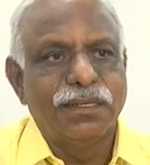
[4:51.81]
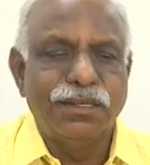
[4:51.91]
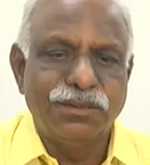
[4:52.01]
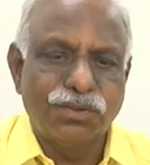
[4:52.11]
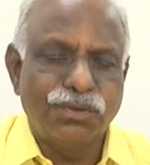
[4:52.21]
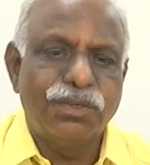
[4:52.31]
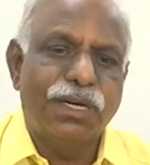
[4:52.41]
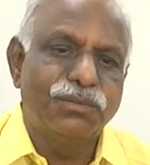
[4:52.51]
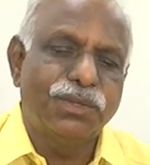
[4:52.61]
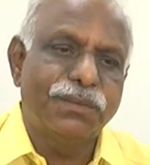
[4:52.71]
నేను
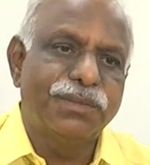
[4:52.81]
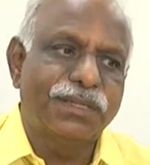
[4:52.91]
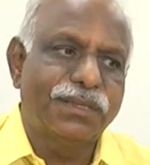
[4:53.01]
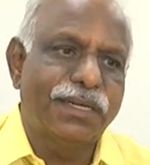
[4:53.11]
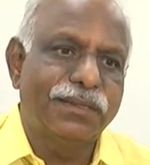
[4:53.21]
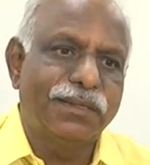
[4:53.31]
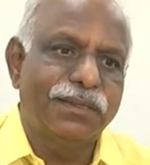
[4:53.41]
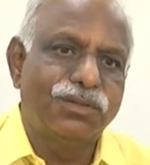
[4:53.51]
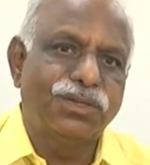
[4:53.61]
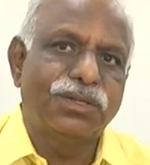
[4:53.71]
ఎక్కువగా ముఖ్యమంత్రి గారికి
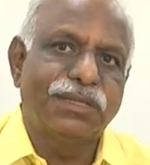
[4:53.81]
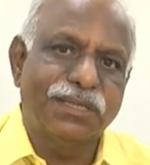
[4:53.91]
దృష్టికి